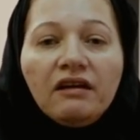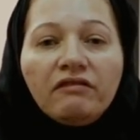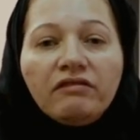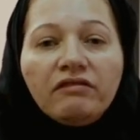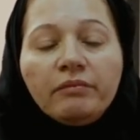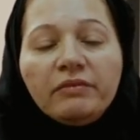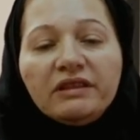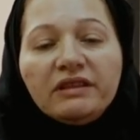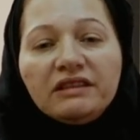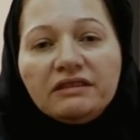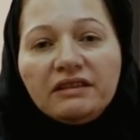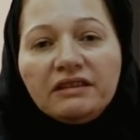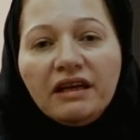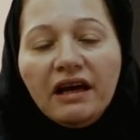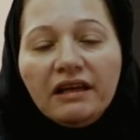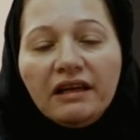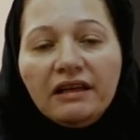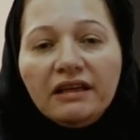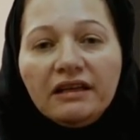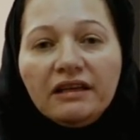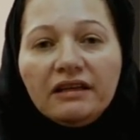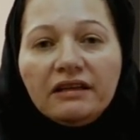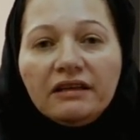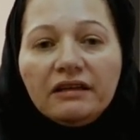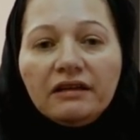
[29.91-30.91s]
فبالتالي
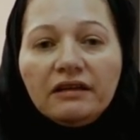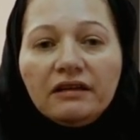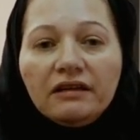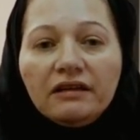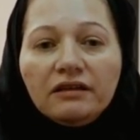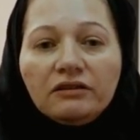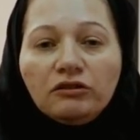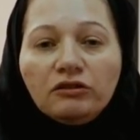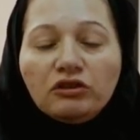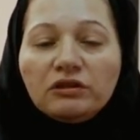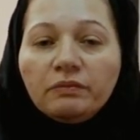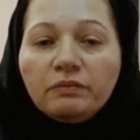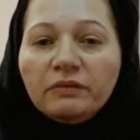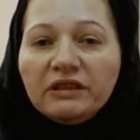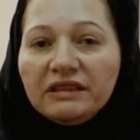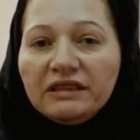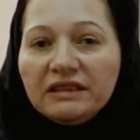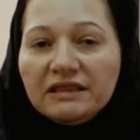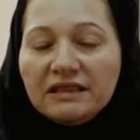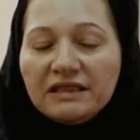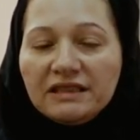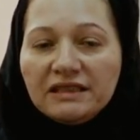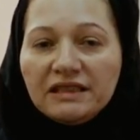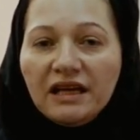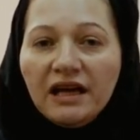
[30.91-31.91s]
وبالتالي آه، يصبح
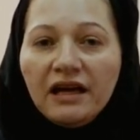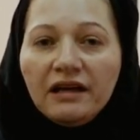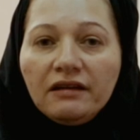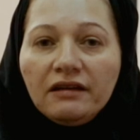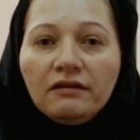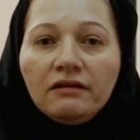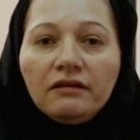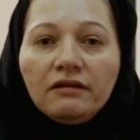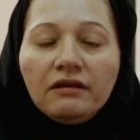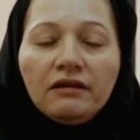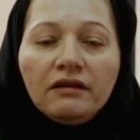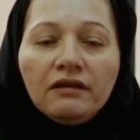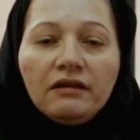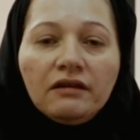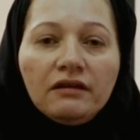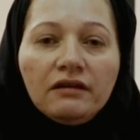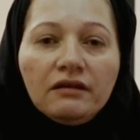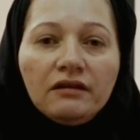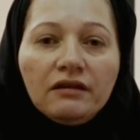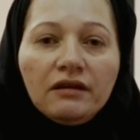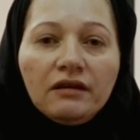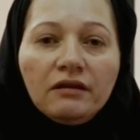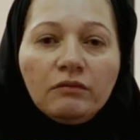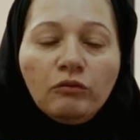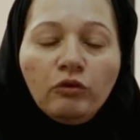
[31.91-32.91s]
إنسان
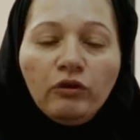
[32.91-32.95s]
آه،